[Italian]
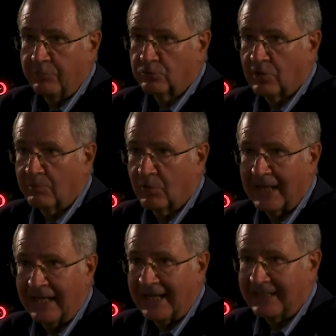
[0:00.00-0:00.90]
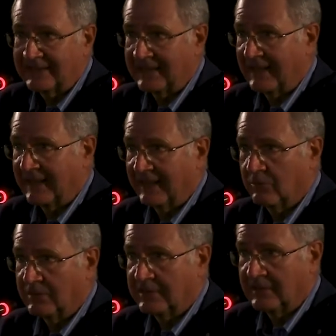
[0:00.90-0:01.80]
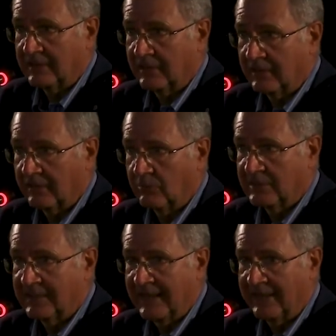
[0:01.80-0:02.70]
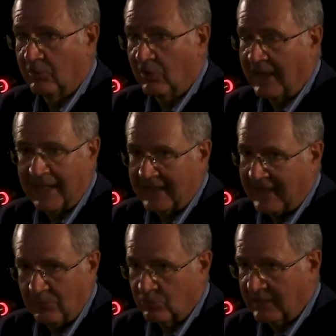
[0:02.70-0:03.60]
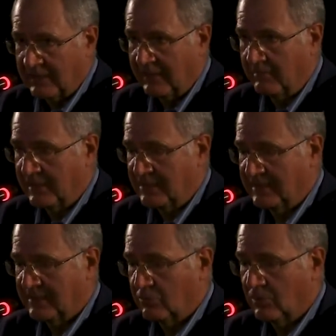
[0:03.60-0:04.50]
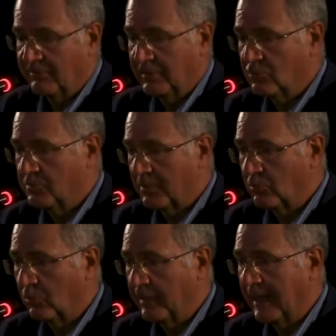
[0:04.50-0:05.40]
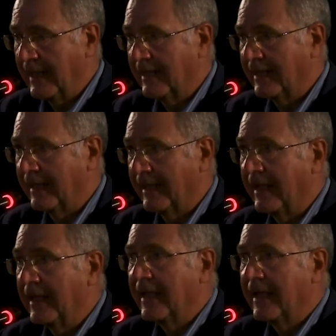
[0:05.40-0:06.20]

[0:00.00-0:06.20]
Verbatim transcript: purtroppo calata in, questa, in quest'anno a causa dell'emergenza coronavirus, per cui anche